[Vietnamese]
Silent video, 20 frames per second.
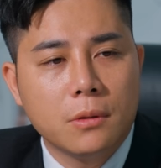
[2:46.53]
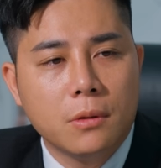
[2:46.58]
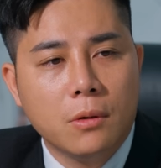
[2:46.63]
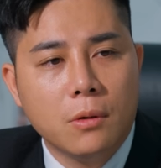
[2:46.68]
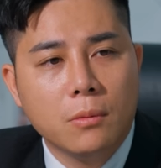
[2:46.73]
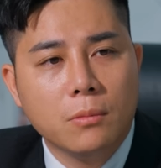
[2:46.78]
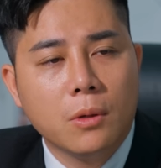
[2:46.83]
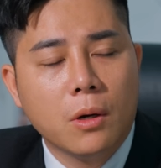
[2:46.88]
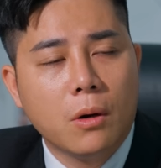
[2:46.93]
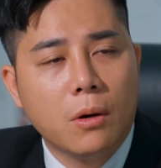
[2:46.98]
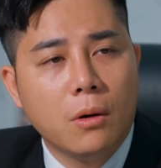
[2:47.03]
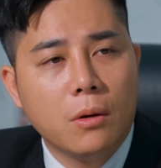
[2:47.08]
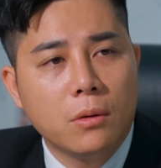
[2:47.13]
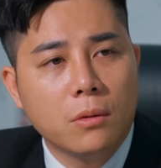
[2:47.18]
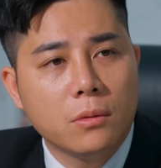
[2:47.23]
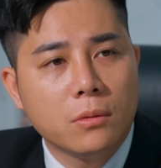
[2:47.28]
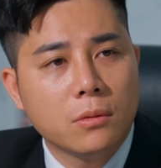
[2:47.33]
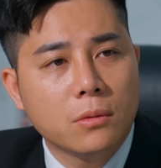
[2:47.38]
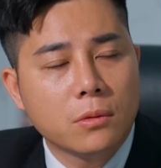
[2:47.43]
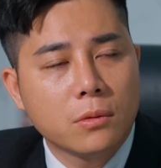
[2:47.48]
Hôm
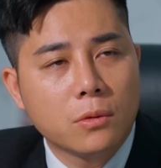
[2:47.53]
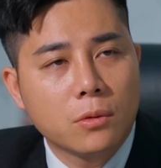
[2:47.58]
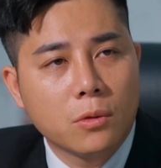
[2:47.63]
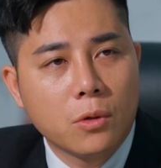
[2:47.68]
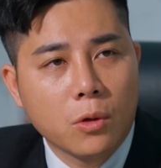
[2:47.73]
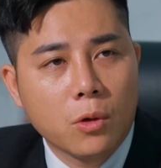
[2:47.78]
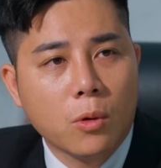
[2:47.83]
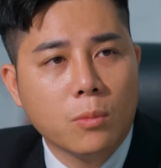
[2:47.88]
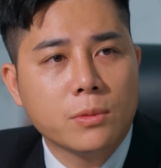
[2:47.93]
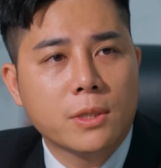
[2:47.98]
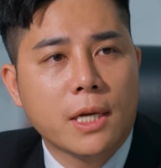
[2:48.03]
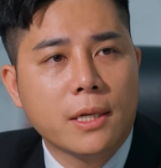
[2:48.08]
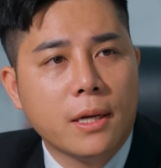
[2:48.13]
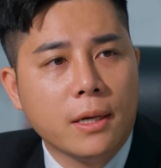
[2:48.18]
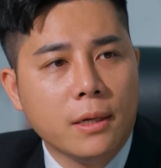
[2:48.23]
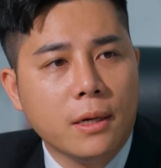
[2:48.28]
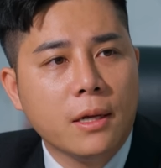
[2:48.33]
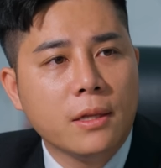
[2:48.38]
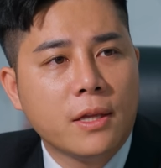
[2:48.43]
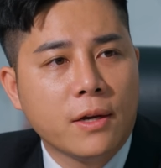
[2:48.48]
đó tôi cùng gia
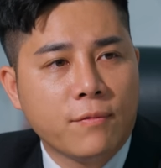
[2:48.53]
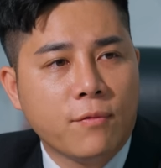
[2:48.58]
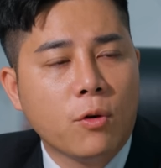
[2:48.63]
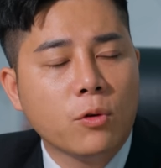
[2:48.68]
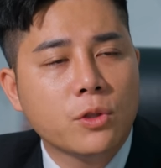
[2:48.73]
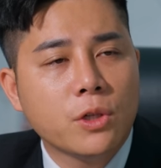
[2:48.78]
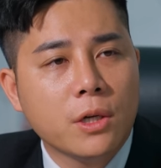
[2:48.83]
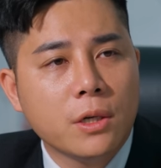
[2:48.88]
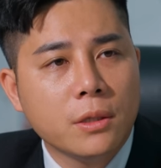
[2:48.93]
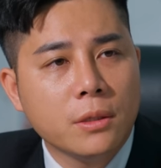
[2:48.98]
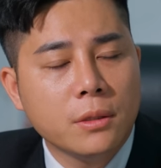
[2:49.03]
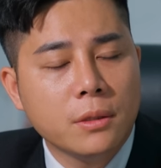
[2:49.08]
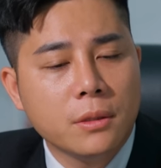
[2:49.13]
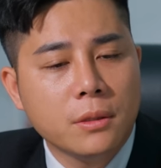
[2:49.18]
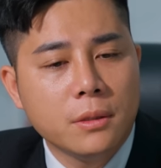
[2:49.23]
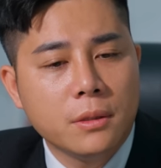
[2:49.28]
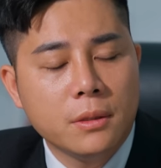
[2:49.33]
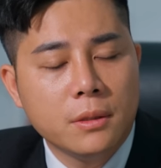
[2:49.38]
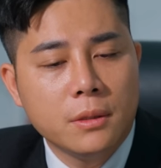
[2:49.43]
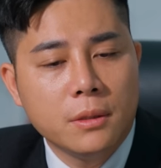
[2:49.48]
đình lên thành phố chơi
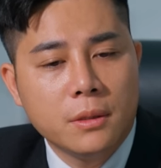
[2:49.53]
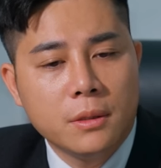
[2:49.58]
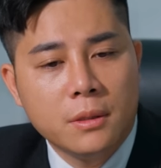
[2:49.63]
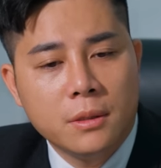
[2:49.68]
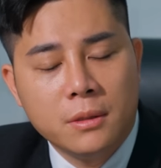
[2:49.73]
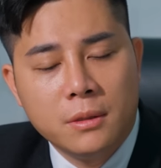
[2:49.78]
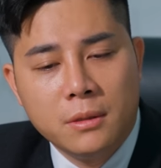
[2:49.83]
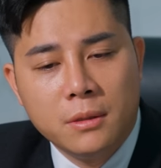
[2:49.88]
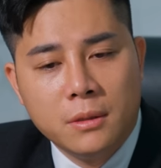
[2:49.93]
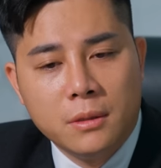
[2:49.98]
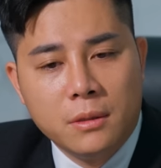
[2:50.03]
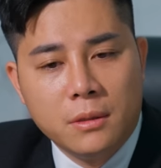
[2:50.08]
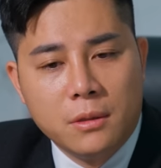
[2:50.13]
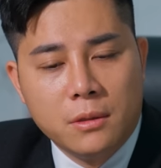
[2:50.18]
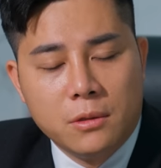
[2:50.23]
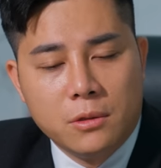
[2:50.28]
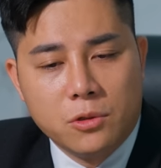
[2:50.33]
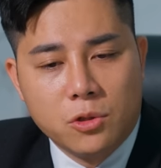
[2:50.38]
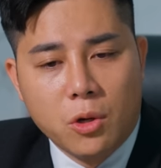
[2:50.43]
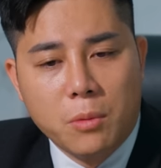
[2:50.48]

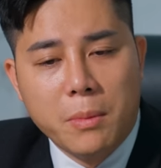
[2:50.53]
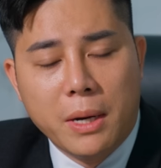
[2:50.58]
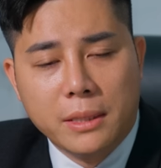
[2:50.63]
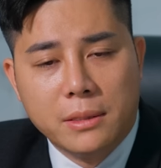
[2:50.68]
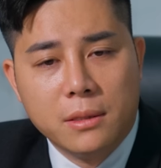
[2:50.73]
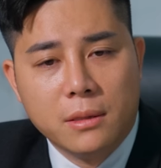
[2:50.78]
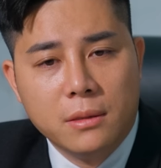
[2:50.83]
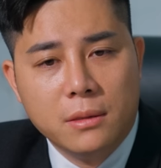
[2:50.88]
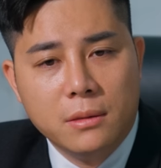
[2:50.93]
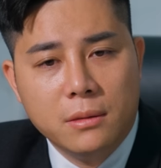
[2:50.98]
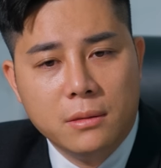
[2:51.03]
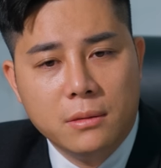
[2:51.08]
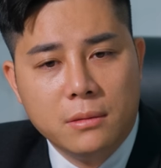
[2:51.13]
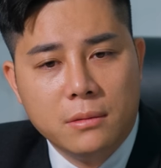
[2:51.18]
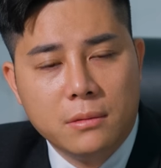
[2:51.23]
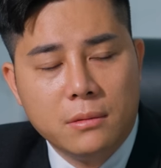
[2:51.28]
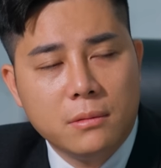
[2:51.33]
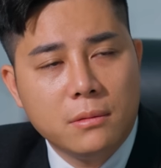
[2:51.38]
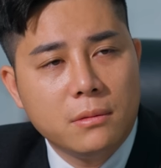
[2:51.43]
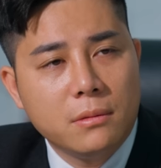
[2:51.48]
Do mà chơi
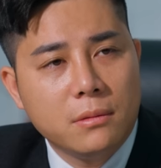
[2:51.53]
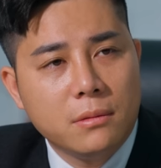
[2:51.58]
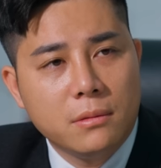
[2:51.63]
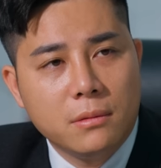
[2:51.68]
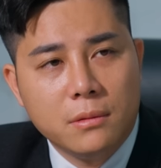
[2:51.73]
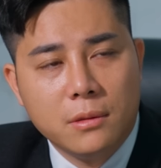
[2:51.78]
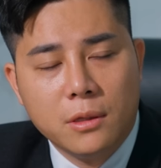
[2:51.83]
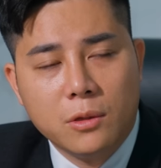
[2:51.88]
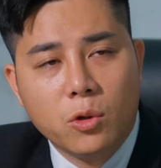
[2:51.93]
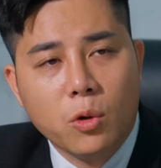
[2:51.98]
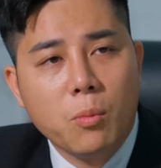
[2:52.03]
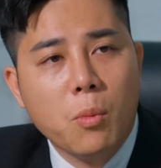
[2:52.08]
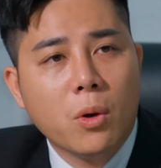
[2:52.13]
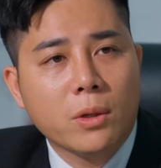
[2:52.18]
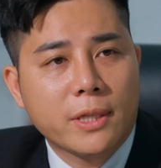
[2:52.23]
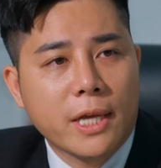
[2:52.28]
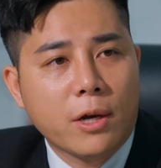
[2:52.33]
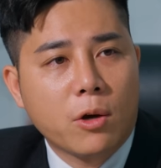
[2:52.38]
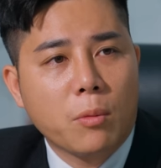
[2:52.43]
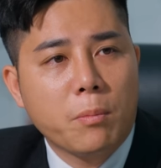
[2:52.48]
nên tôi
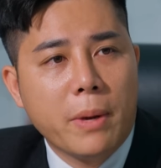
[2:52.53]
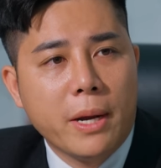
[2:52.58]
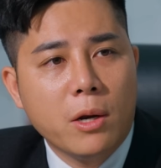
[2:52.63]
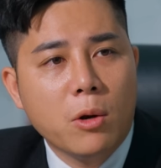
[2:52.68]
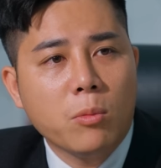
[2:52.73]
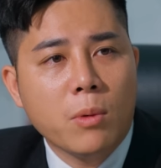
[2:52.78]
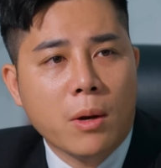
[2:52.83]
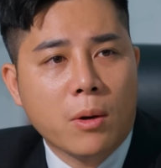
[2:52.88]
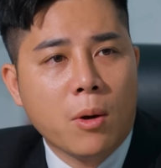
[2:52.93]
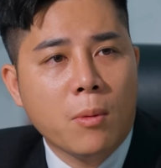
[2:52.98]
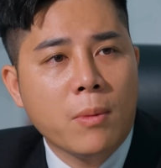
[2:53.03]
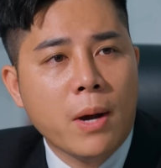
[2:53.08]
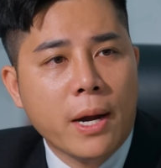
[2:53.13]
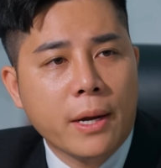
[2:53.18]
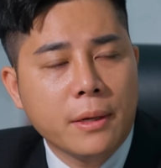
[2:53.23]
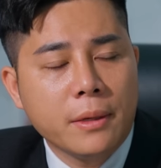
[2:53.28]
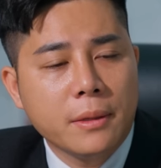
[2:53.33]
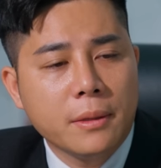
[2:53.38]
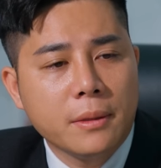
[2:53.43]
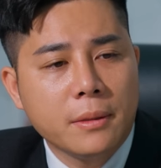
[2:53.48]
buông tay con bé lúc nào không
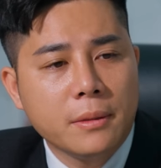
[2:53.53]
hay